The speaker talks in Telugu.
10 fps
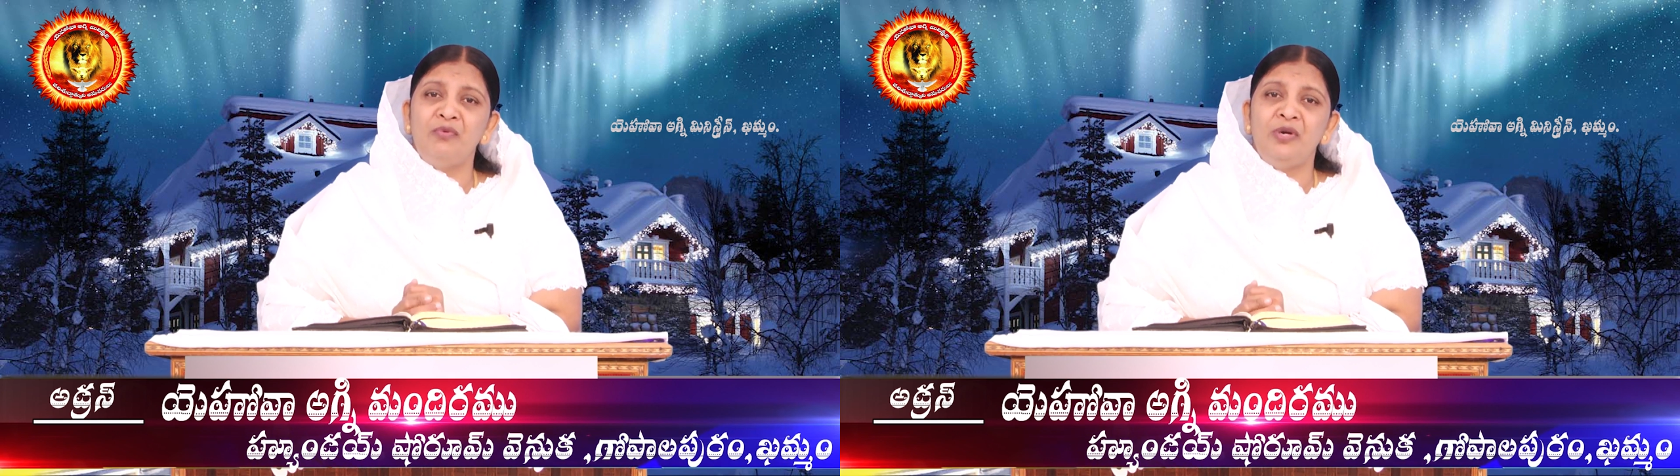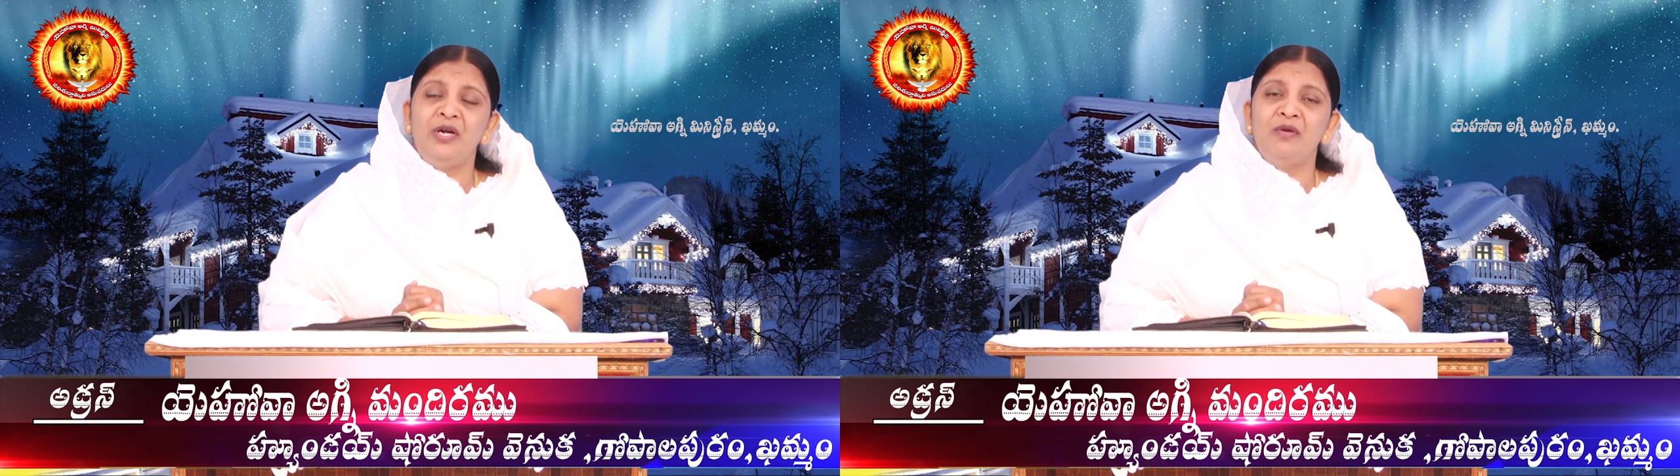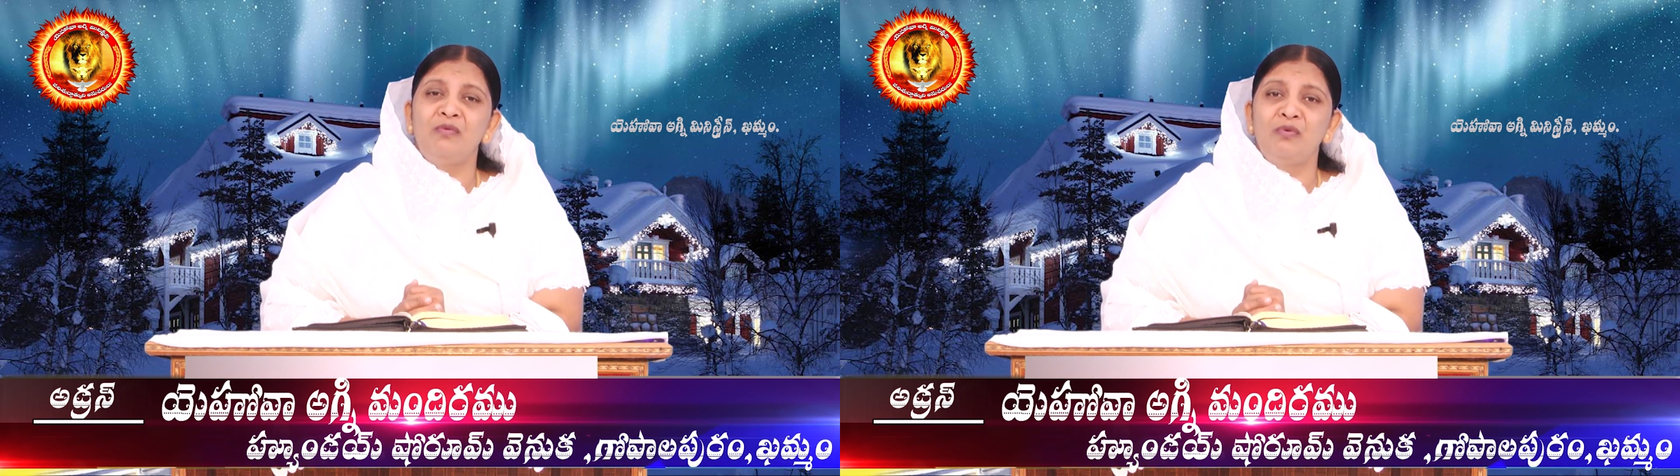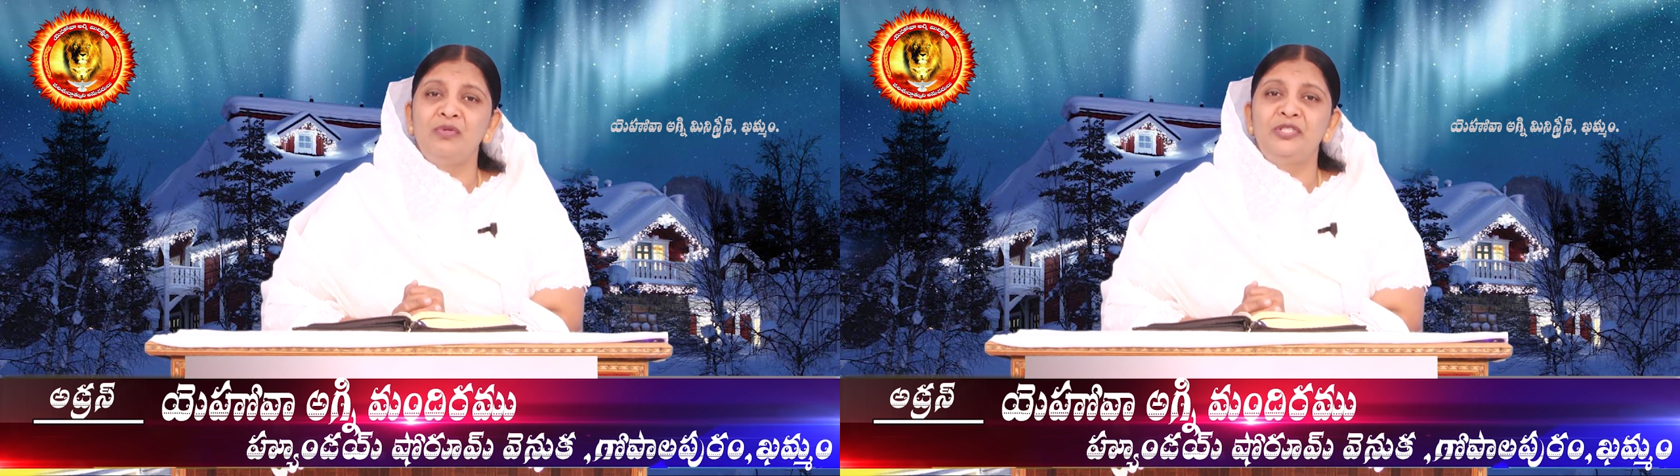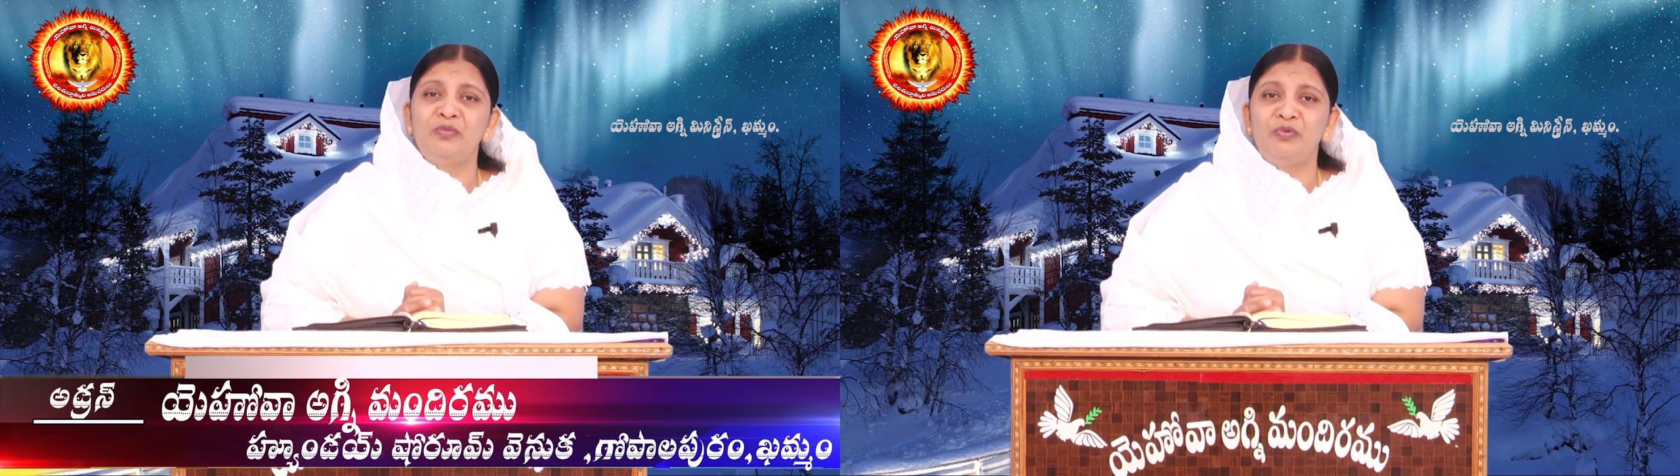ఉండటం
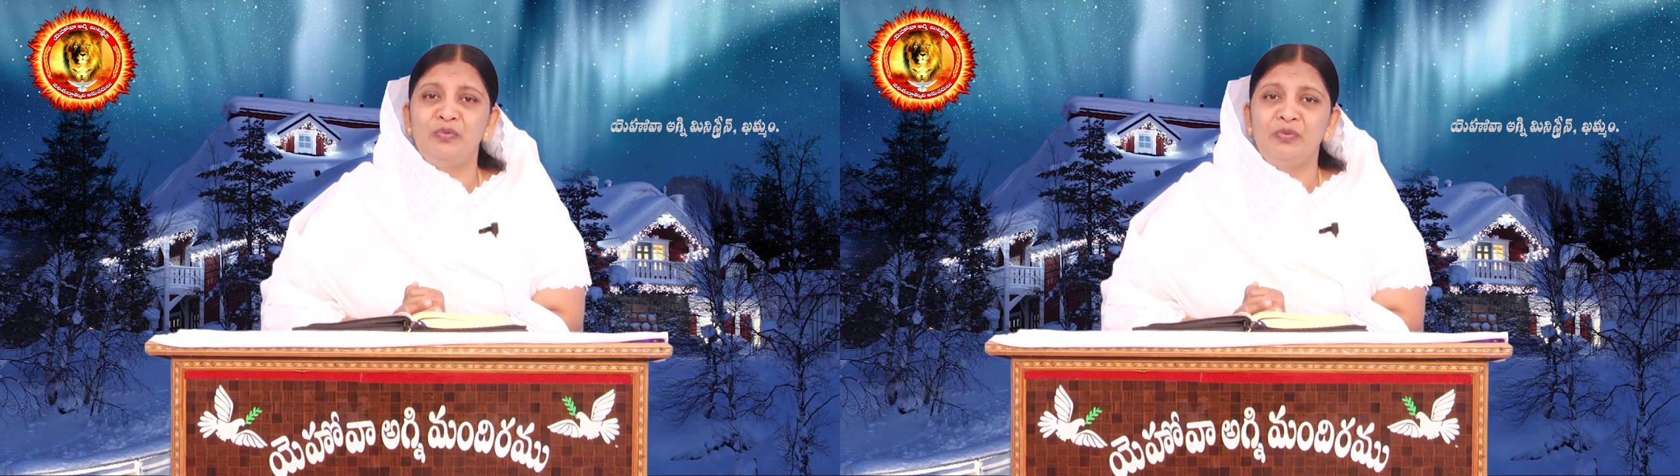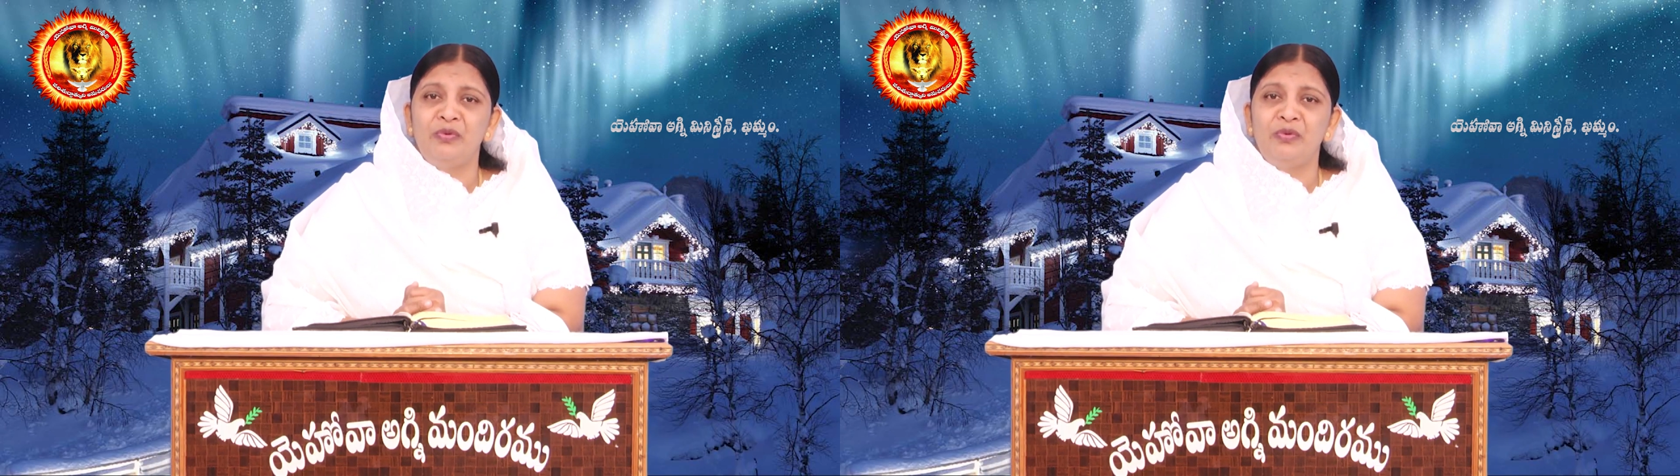కోసము